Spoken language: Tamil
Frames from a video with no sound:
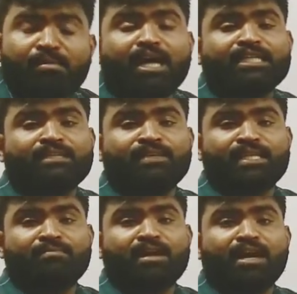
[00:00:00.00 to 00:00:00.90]
மாற்ற
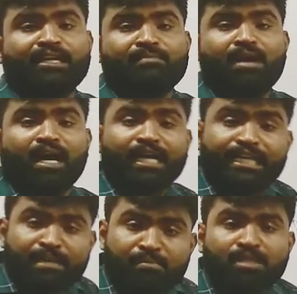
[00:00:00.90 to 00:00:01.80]
வீதம் காரணமாக
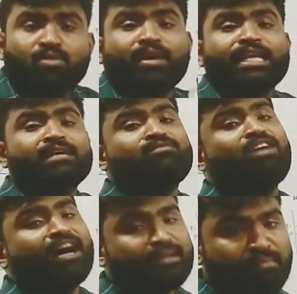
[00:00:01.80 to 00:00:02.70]
நிரம்பல் தொகையில்
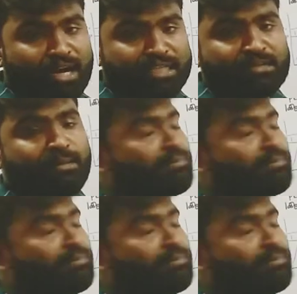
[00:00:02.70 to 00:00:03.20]
எவ்வாறு மாற்றம்